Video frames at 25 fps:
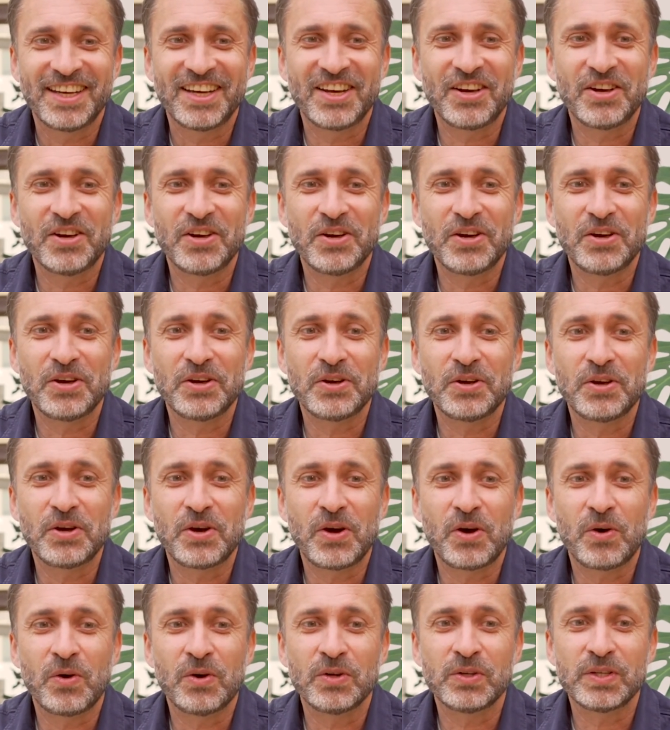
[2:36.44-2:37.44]

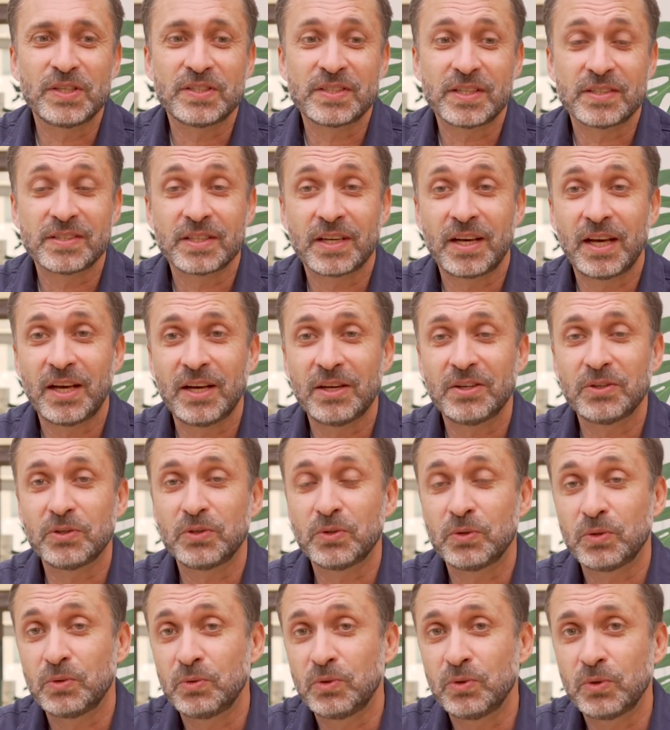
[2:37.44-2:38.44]
et ça sera
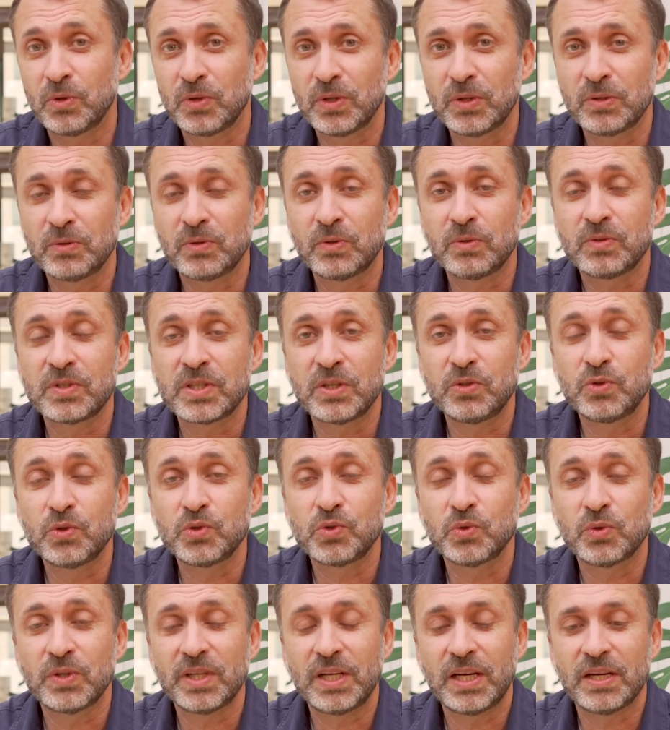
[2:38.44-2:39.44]
dans ces deux
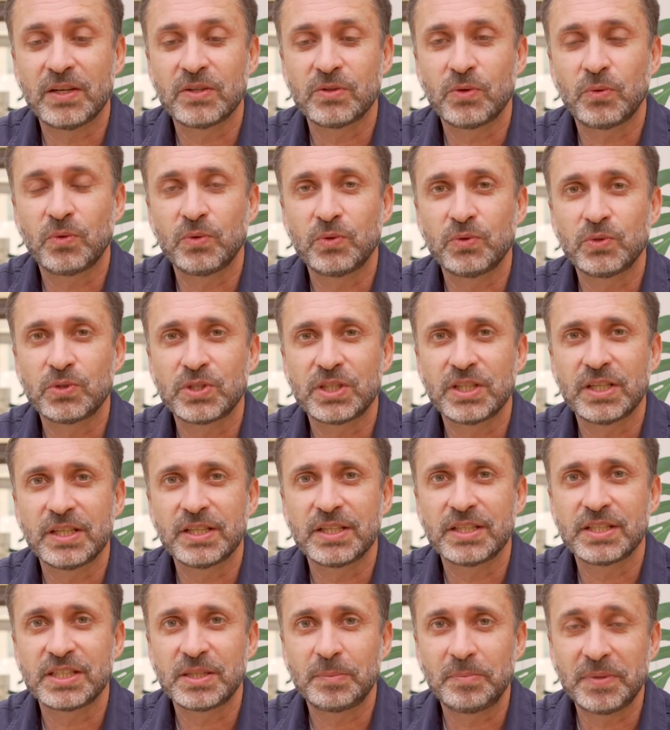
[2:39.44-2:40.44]
journées-là auront lieu
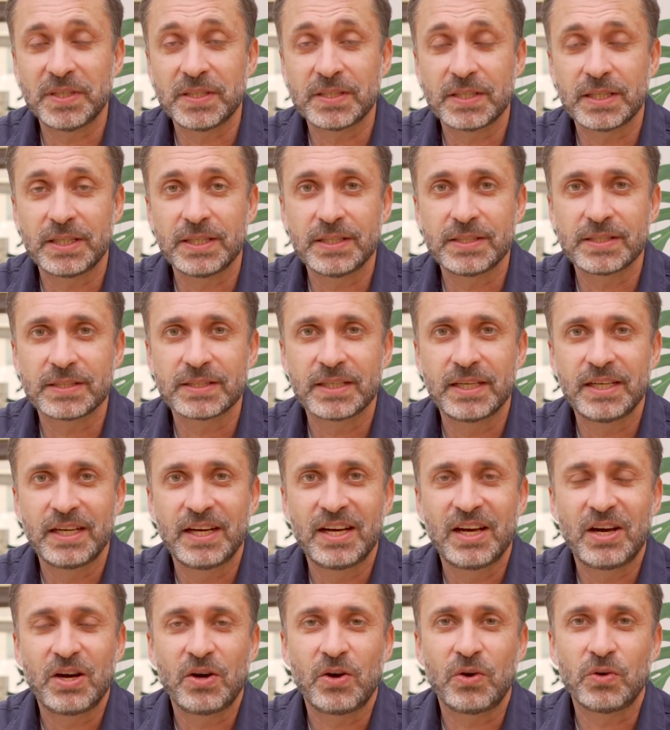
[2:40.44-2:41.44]
chez, chez Pixelis.
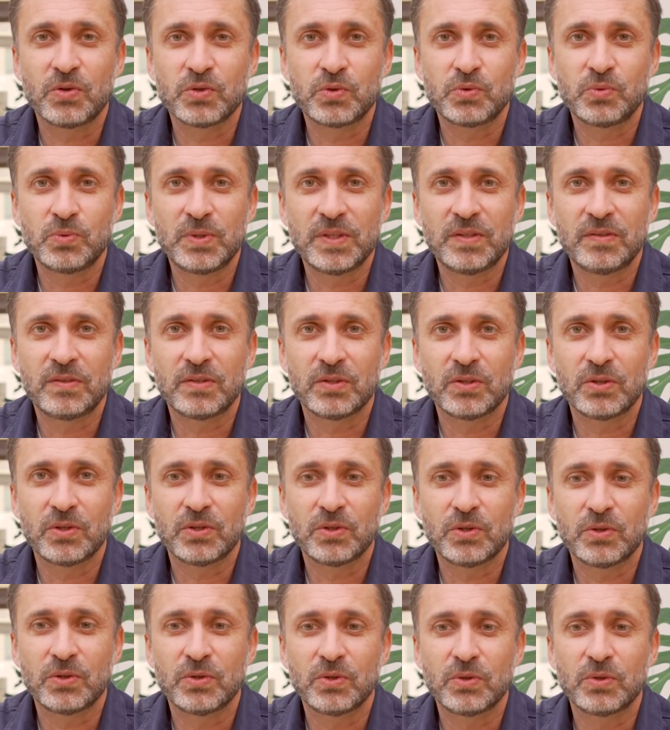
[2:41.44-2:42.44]
Ensuite,
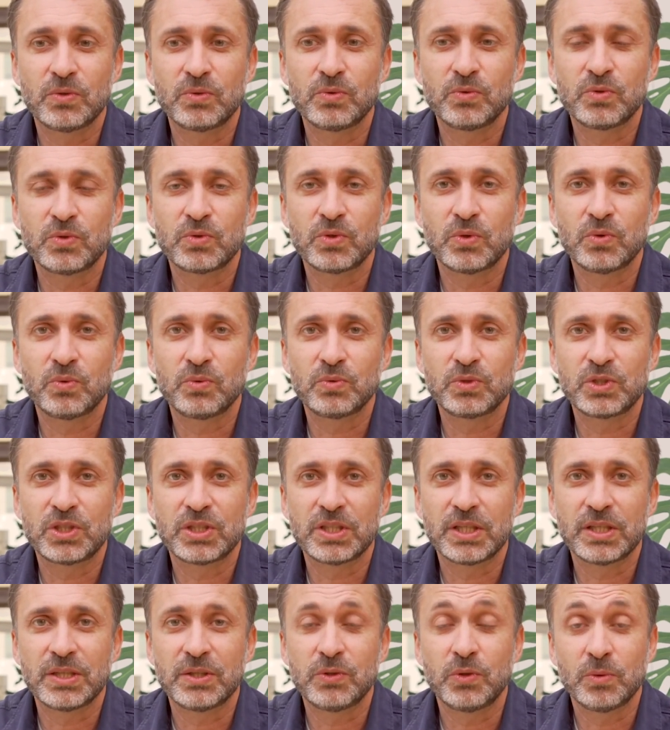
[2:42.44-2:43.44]
nous serons
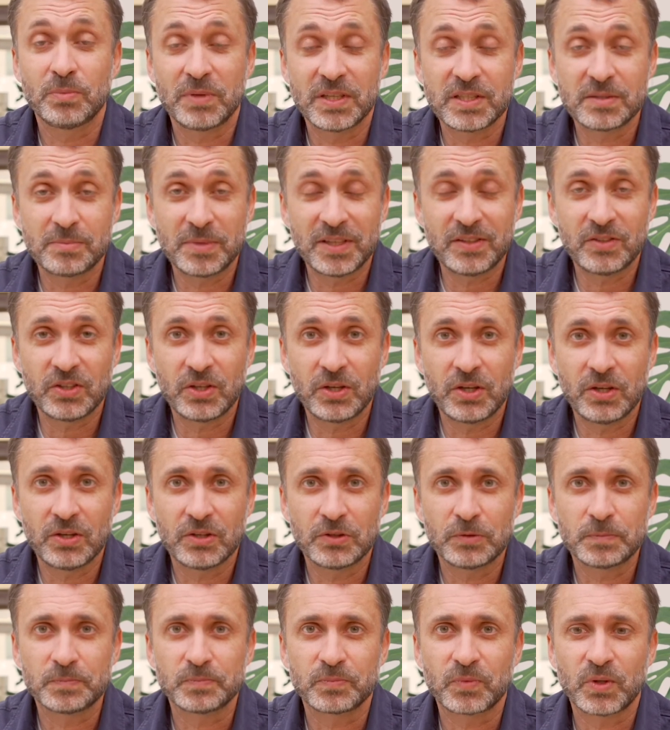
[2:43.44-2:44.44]
chez Humans Matter
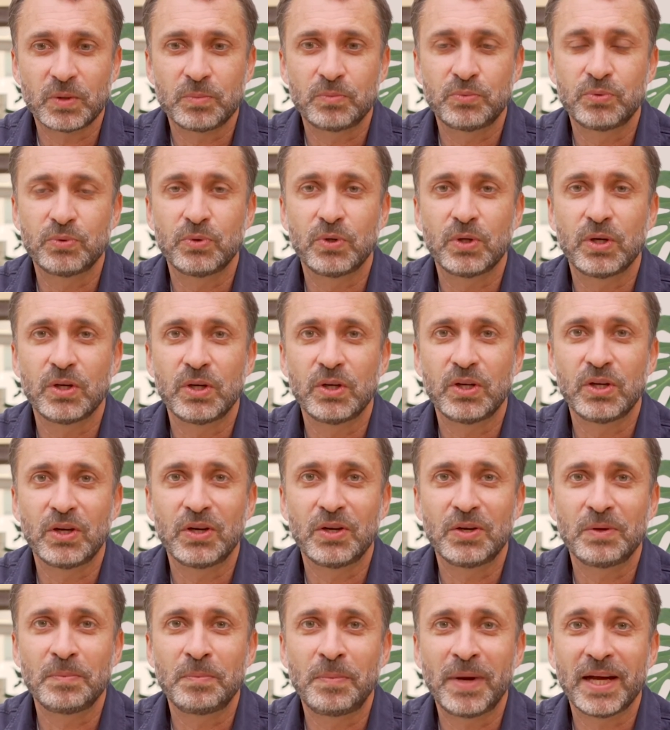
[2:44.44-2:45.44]
pour
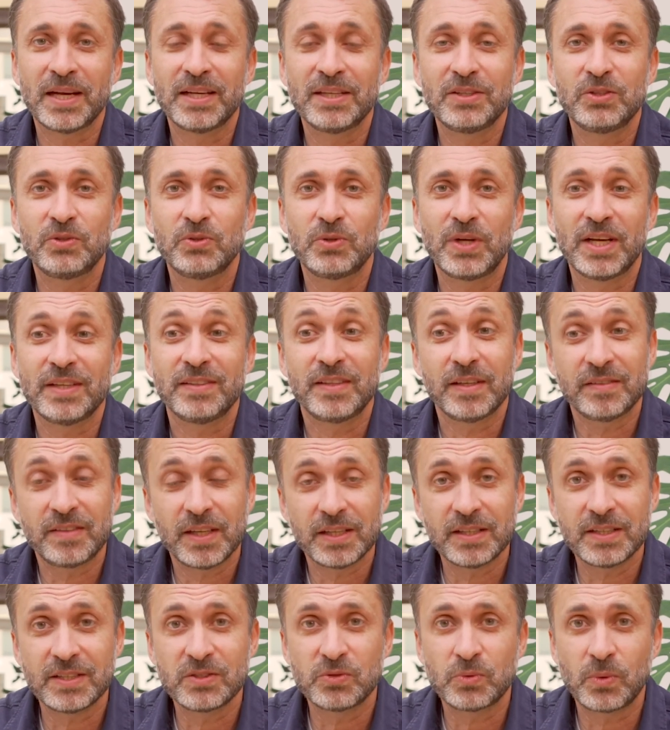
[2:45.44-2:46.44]
euh, parler de la
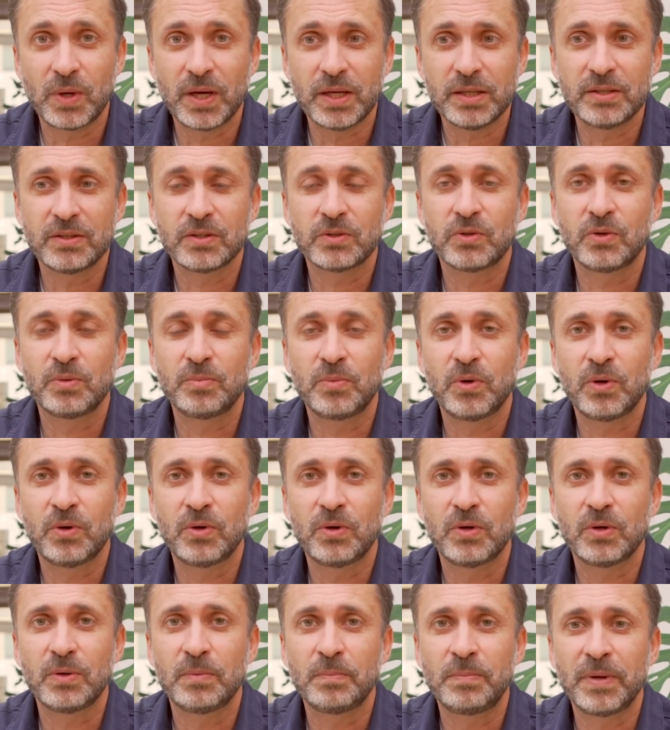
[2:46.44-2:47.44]
data qui soigne,
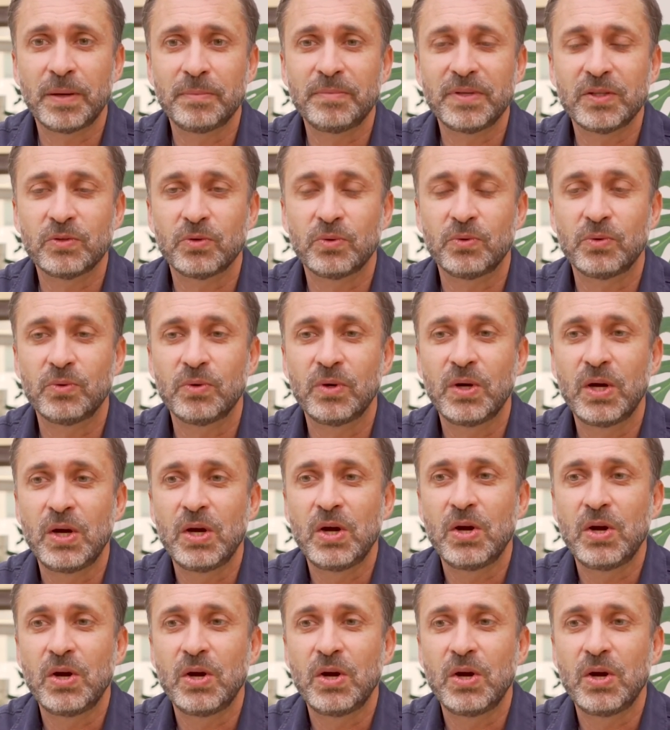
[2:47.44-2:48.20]
comment euh, permettre aux,